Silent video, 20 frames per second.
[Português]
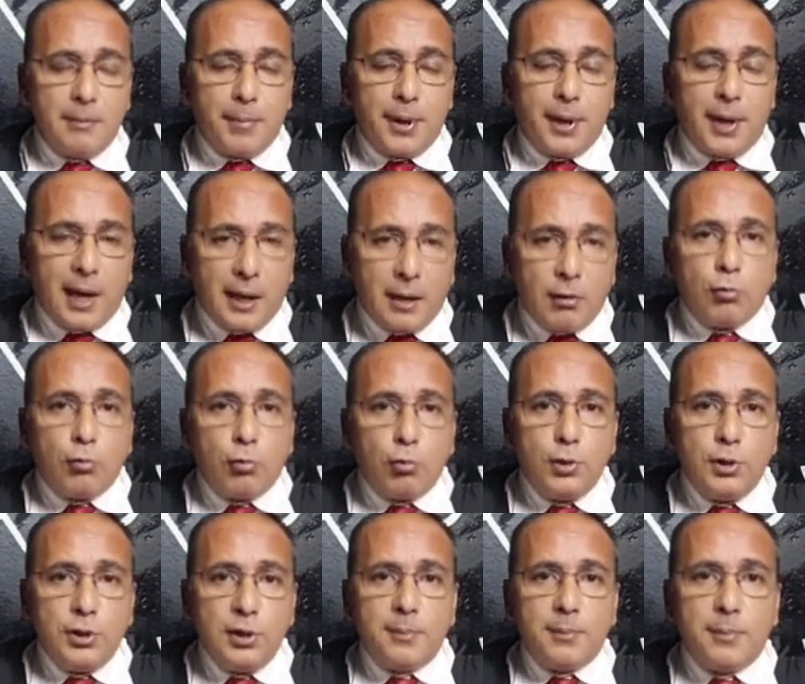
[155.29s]
para
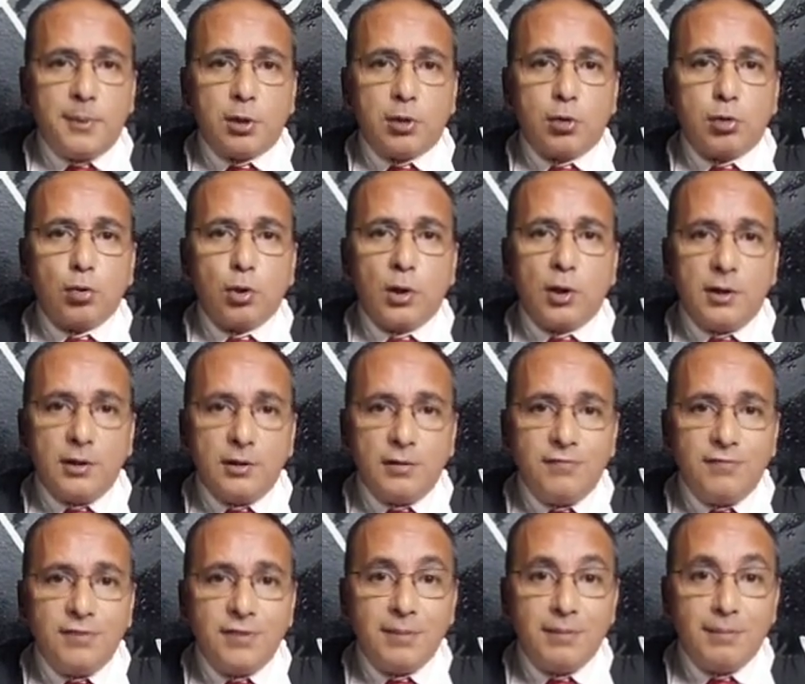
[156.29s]
unir a pessoa e
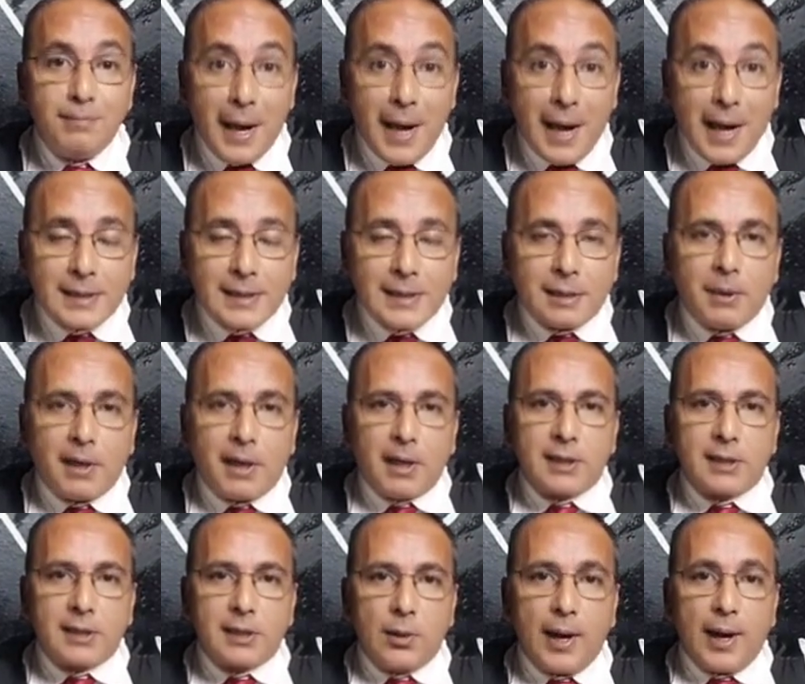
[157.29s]
firmar essa
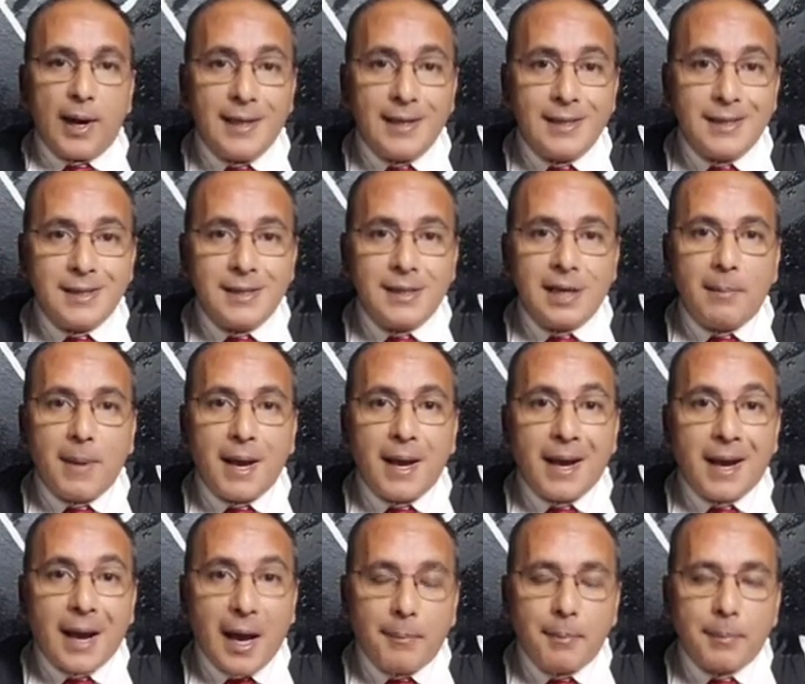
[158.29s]
amarração. Aí sim,
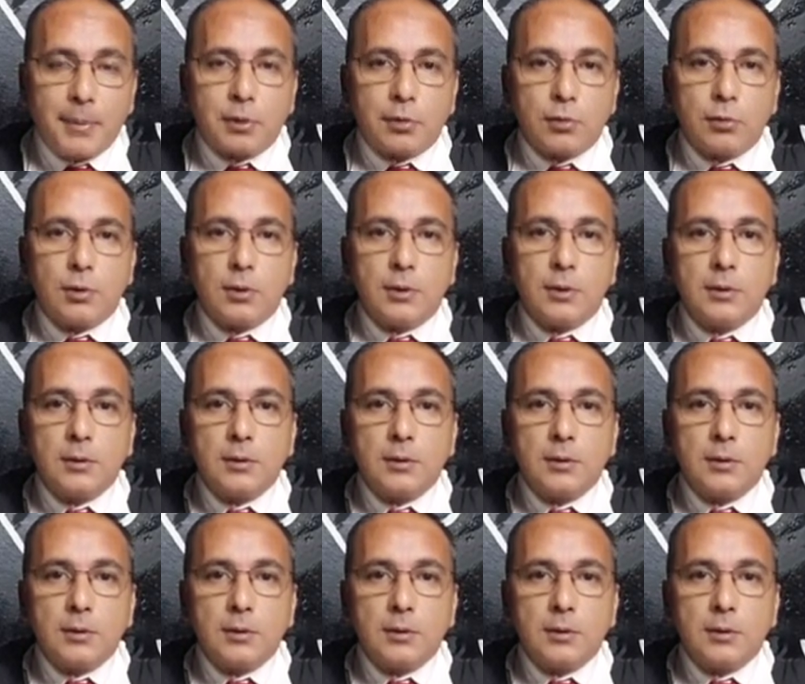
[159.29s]
amarrar a pessoa.